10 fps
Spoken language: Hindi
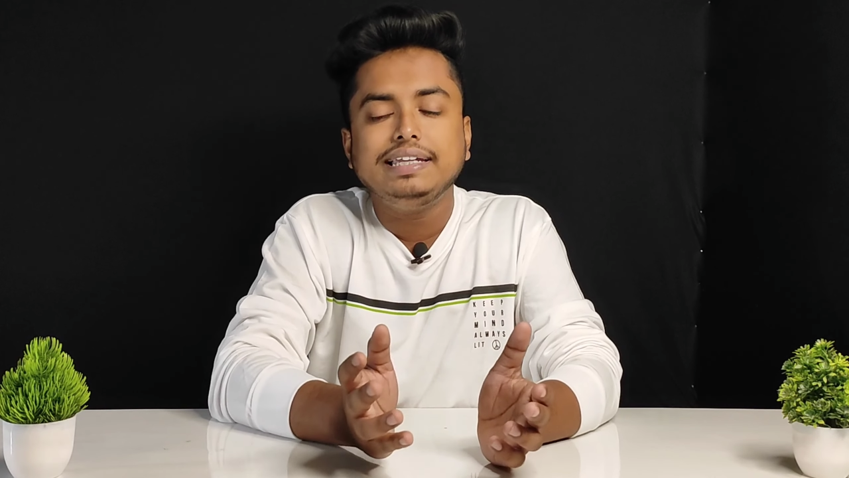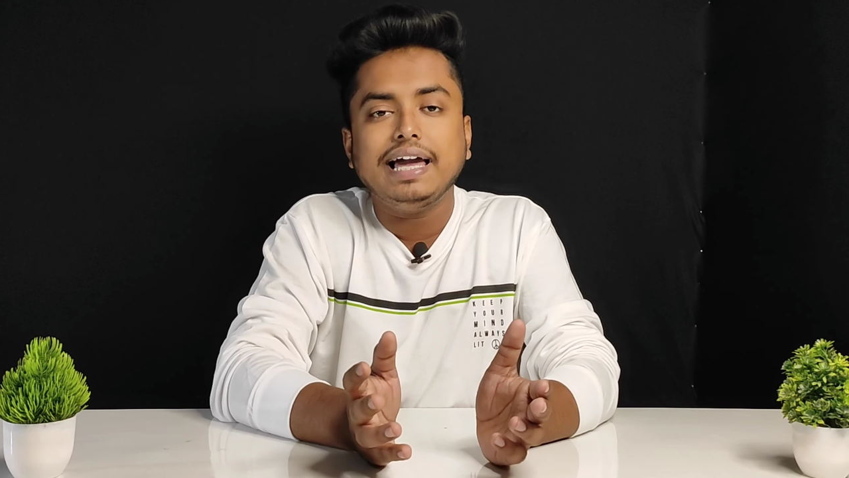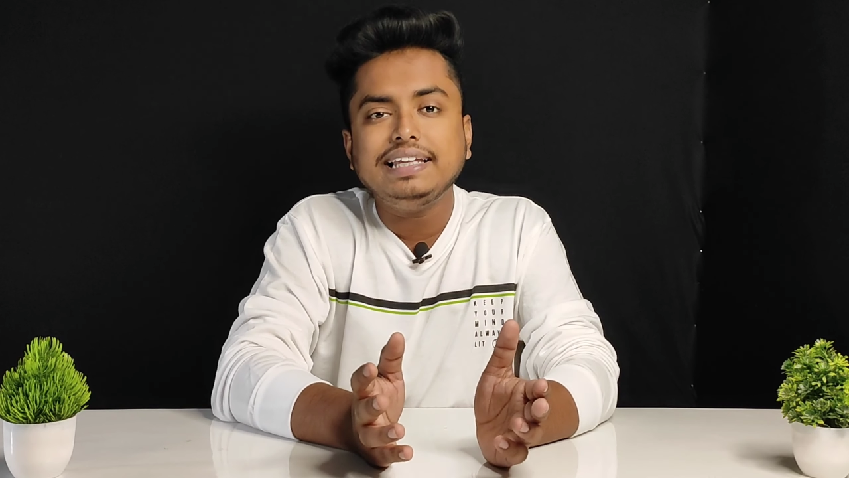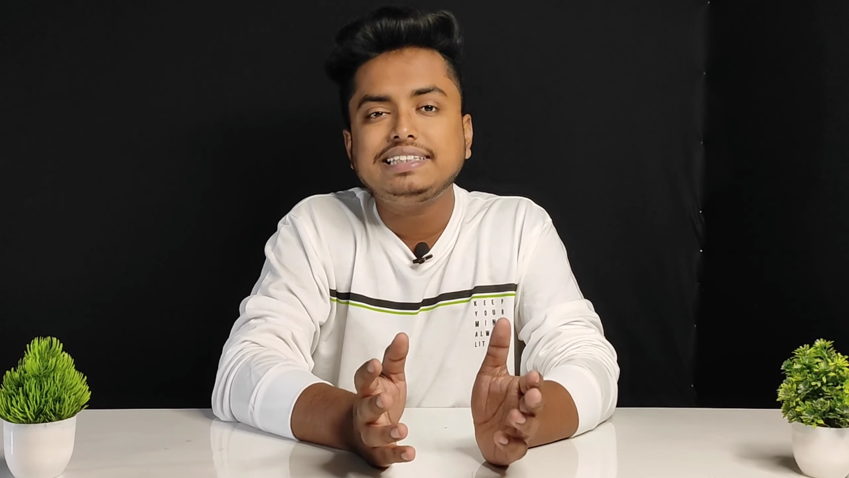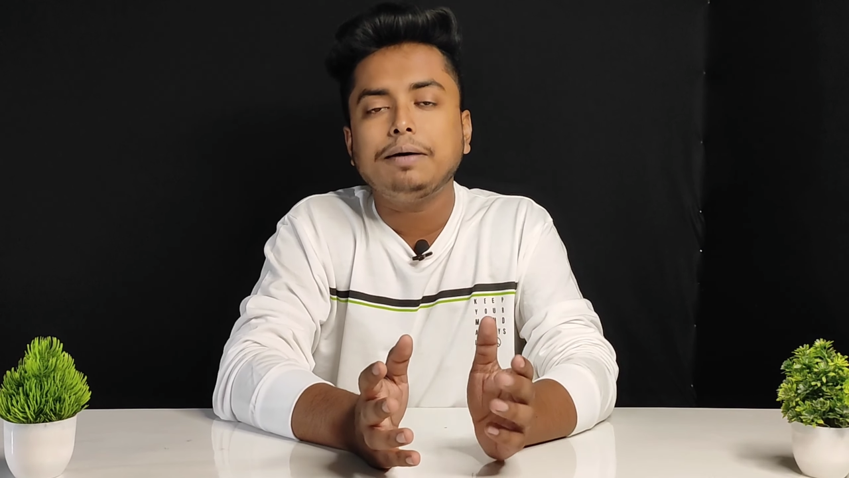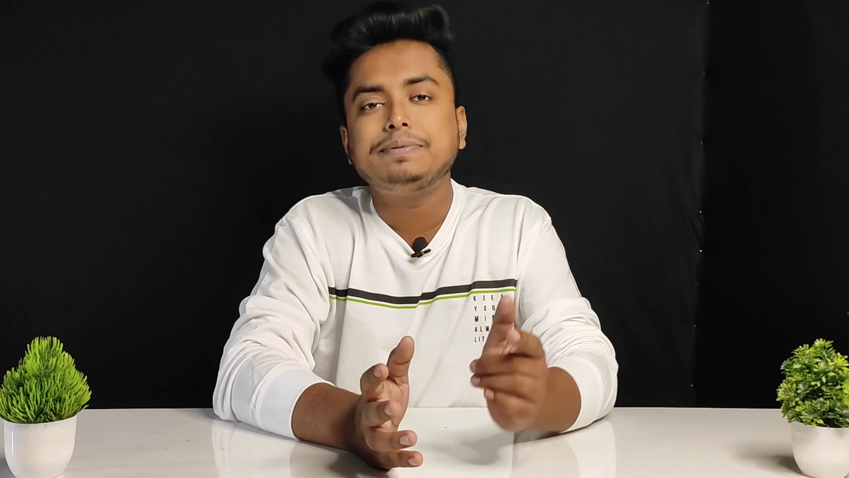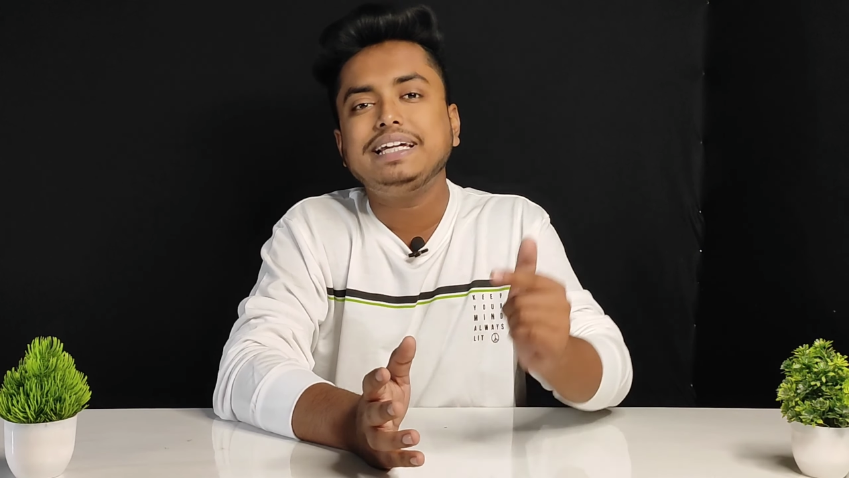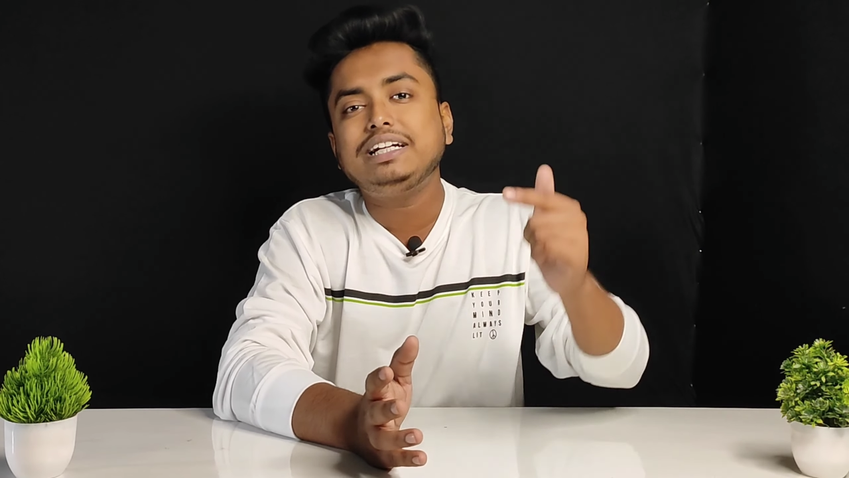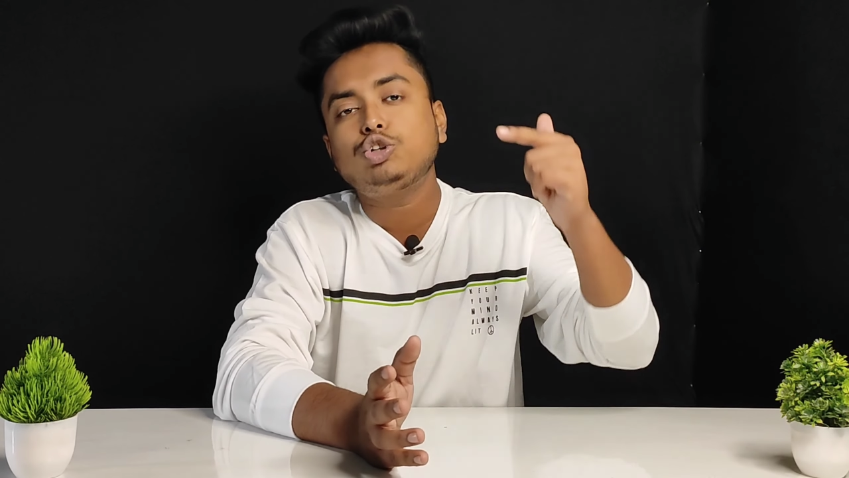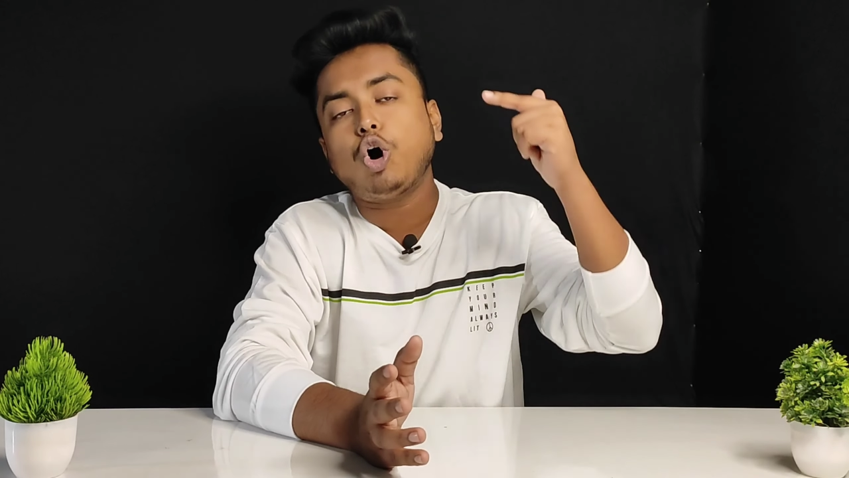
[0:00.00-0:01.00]
यानी
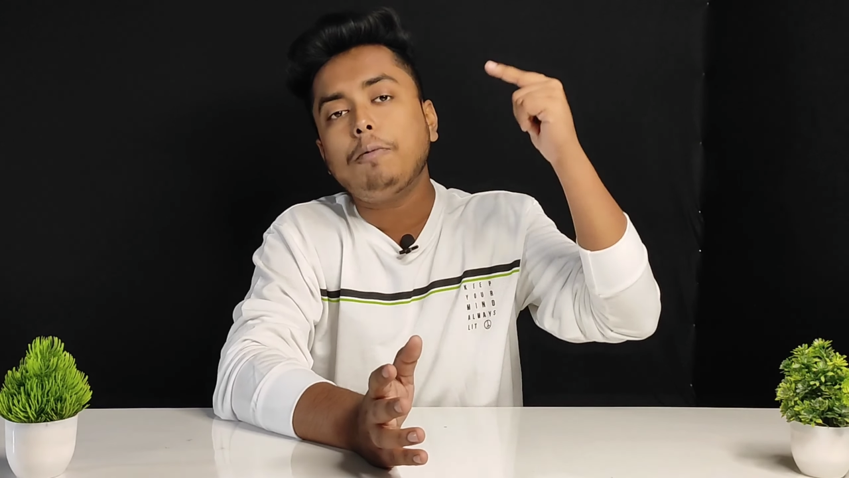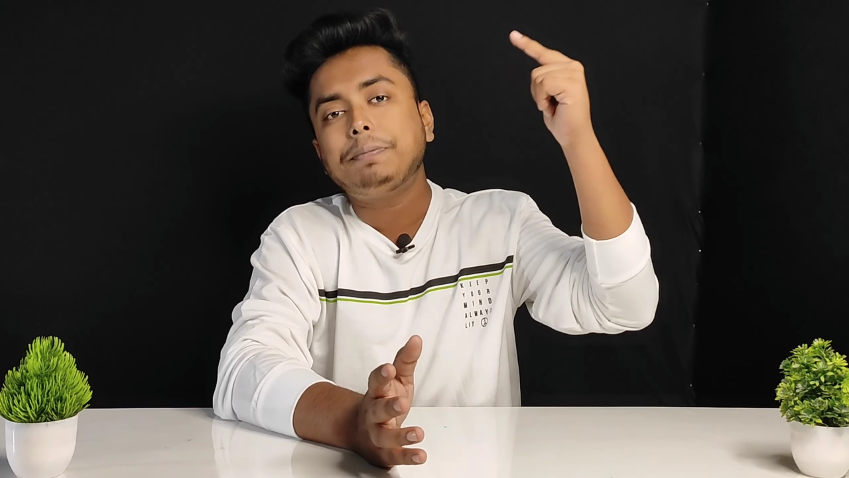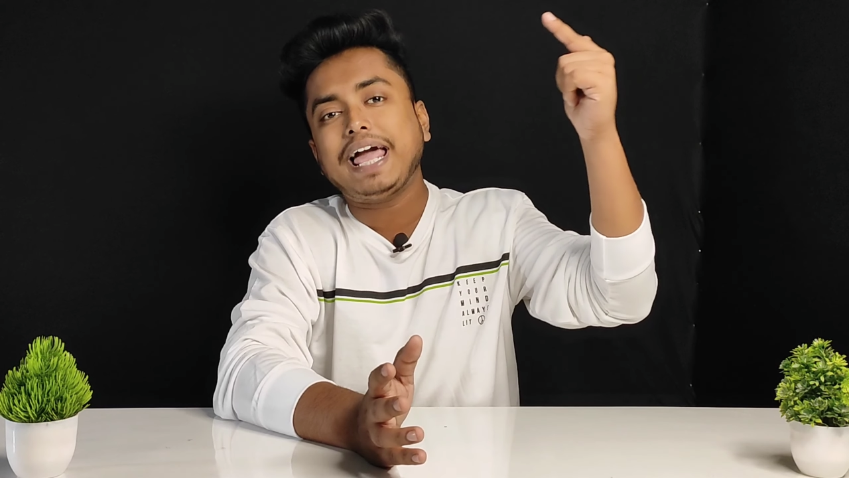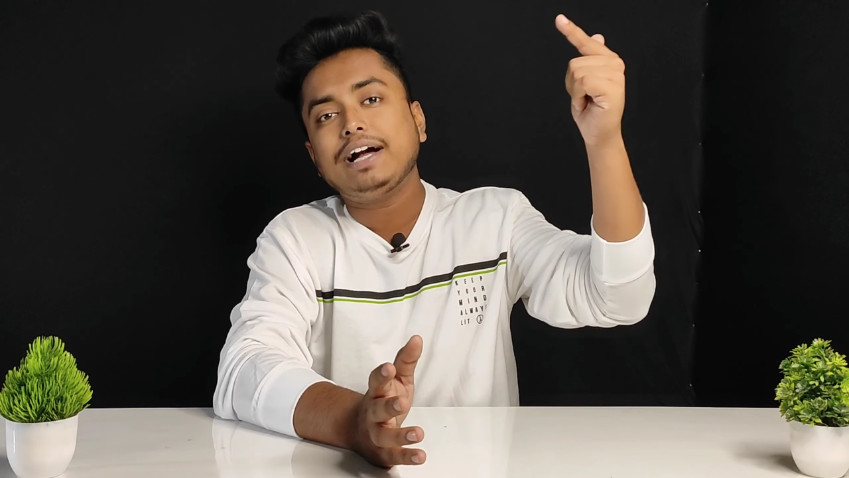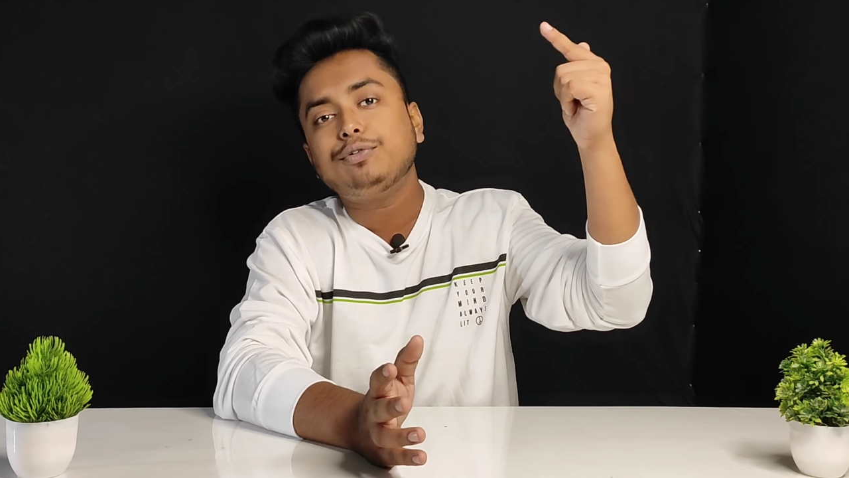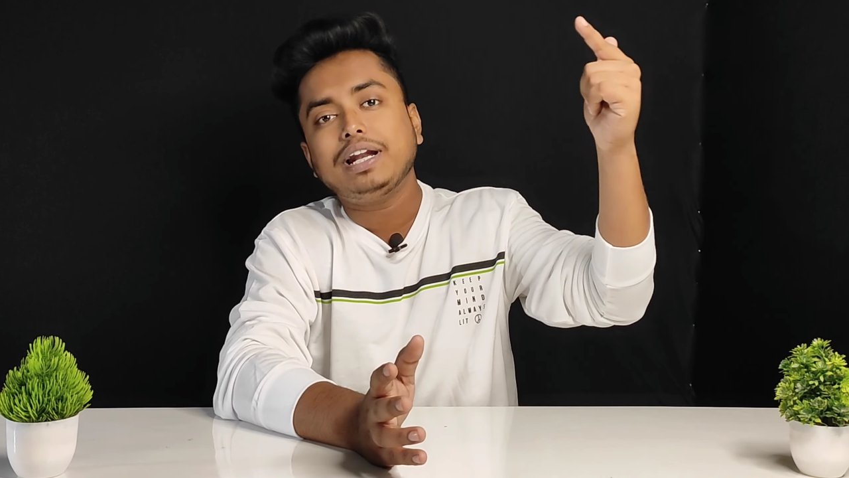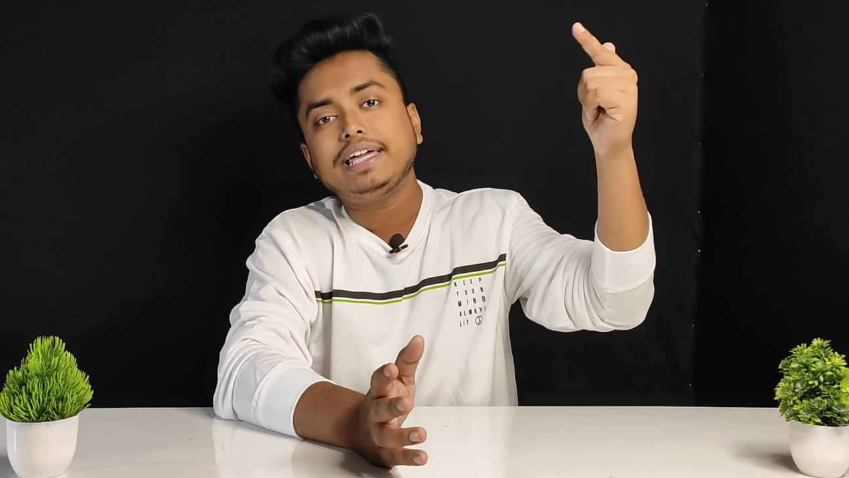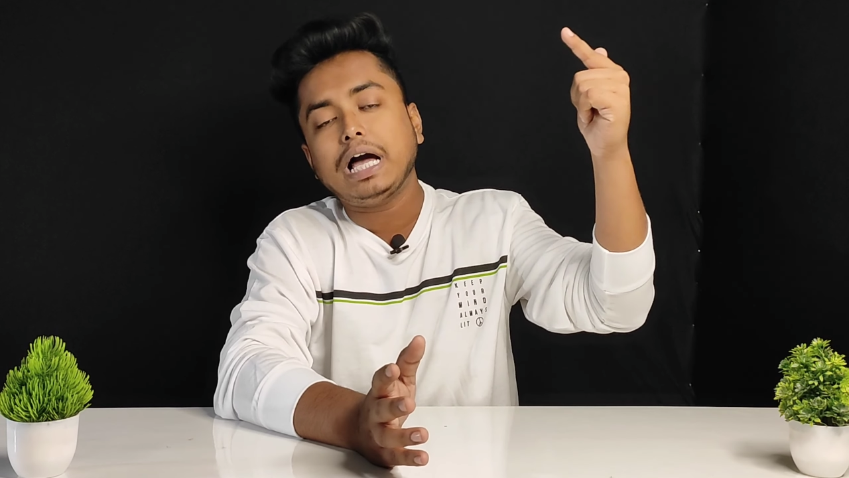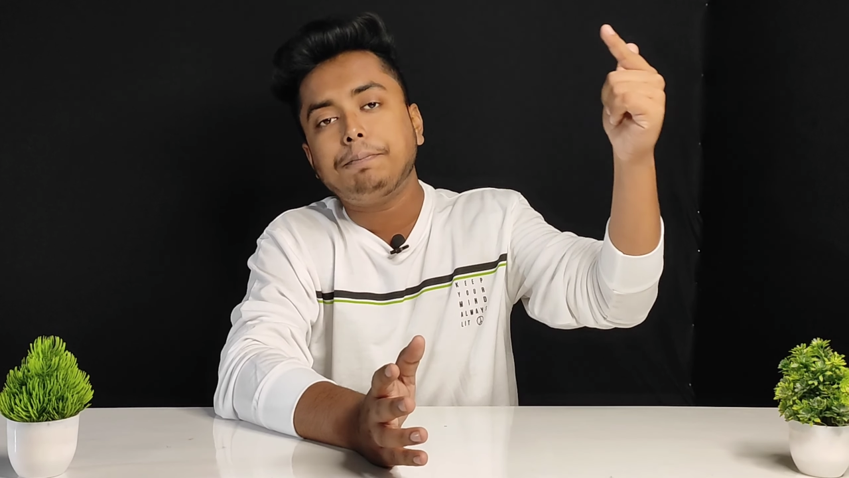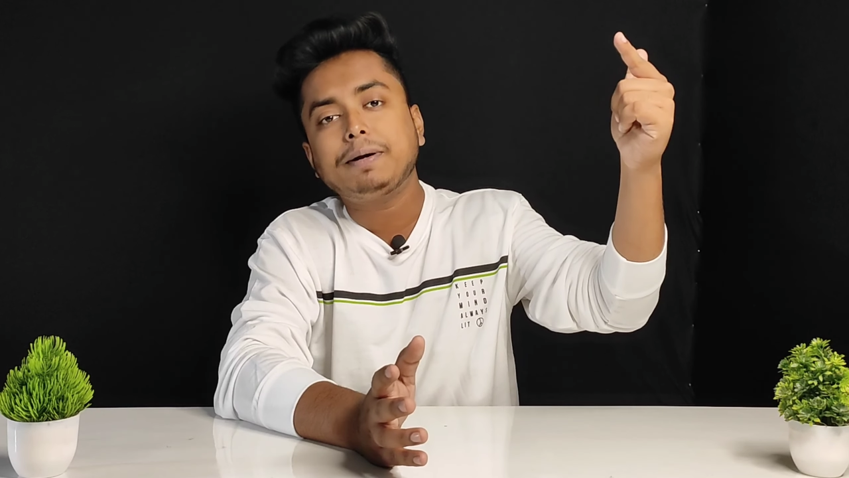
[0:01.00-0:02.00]
सबसे टॉप रैंक वाला
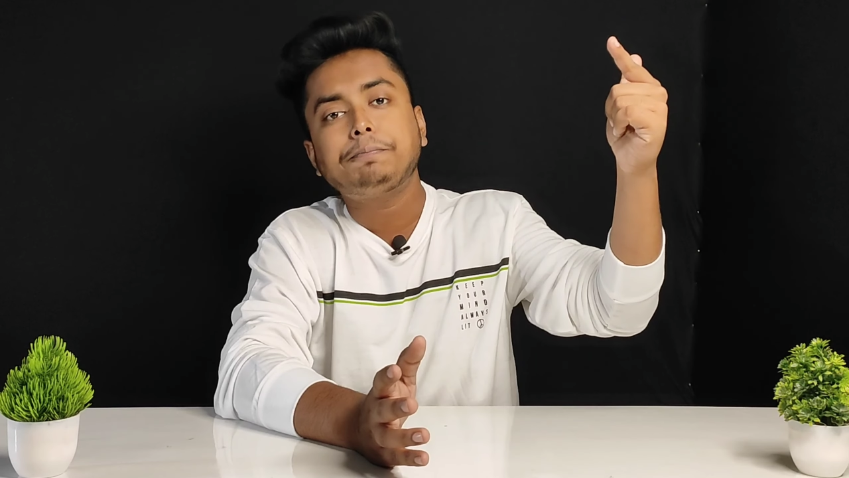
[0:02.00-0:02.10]
यहाँ पर